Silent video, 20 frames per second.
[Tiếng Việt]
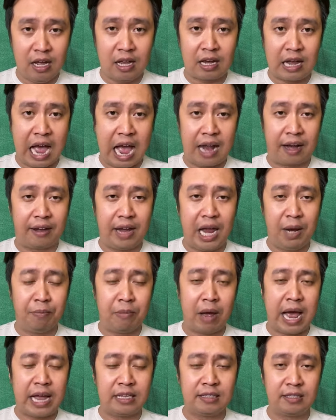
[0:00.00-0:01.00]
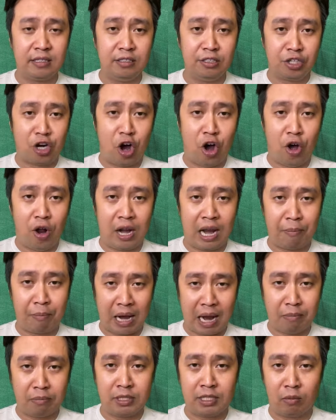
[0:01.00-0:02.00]
Cả đêm anh giữ nó lăm
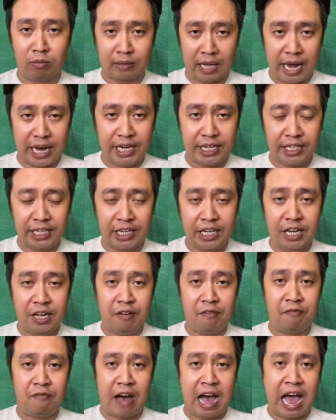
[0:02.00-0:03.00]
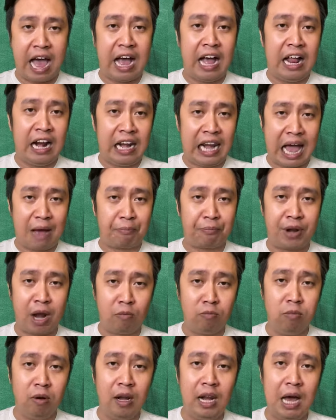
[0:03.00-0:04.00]
lăm trong tay và làm
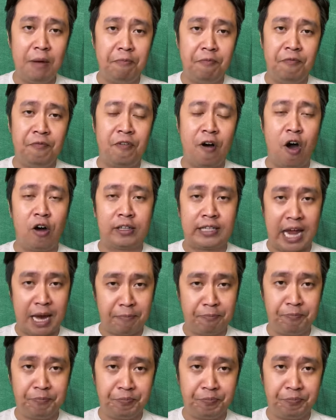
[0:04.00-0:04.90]
nóng lớp vỏ thép,